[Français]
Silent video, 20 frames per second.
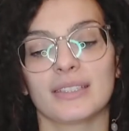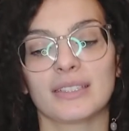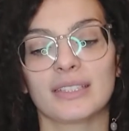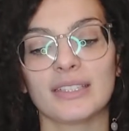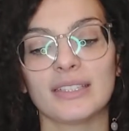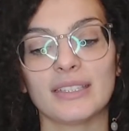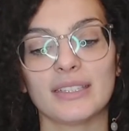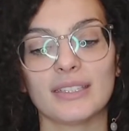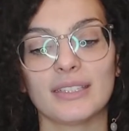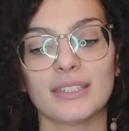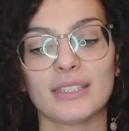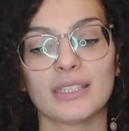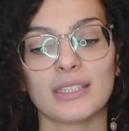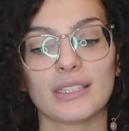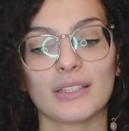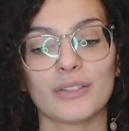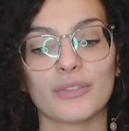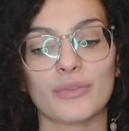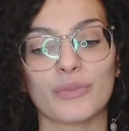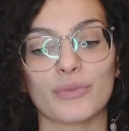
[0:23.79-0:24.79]

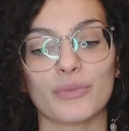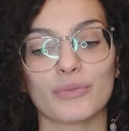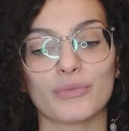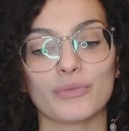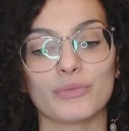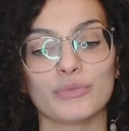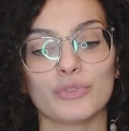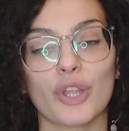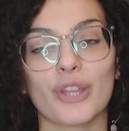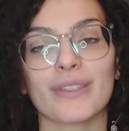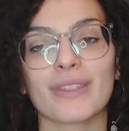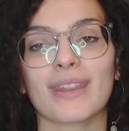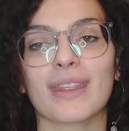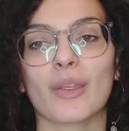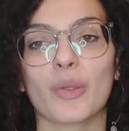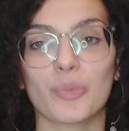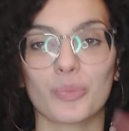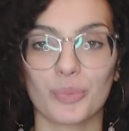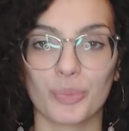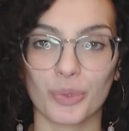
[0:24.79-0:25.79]
qui vous donne
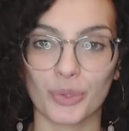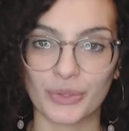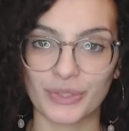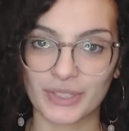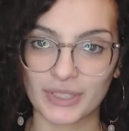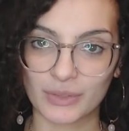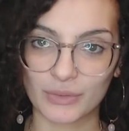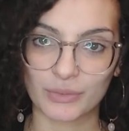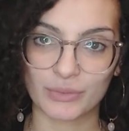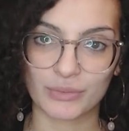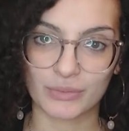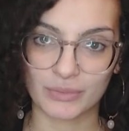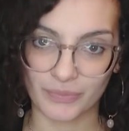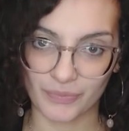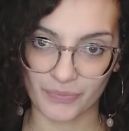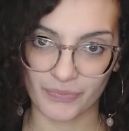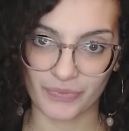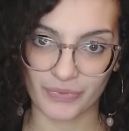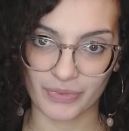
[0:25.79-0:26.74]
des petits coups